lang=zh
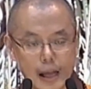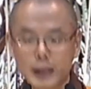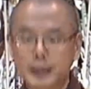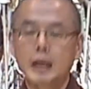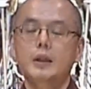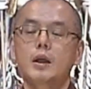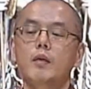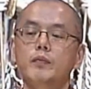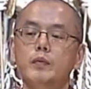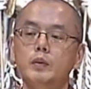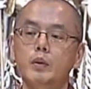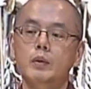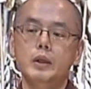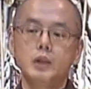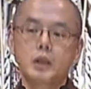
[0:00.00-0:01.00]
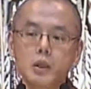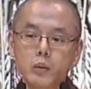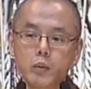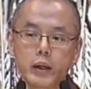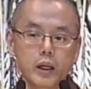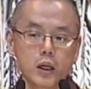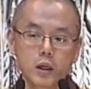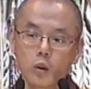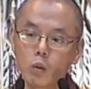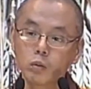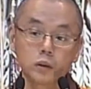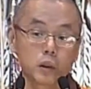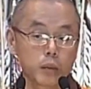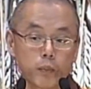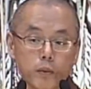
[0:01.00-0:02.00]
难道佛陀的智慧跟
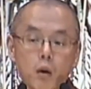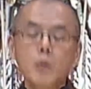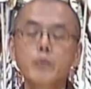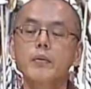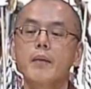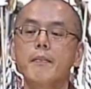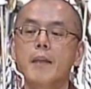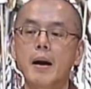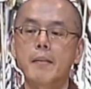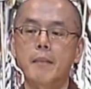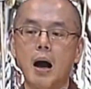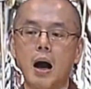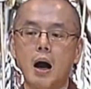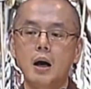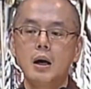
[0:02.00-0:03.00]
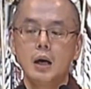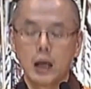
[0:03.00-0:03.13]
功德不够圆满吗？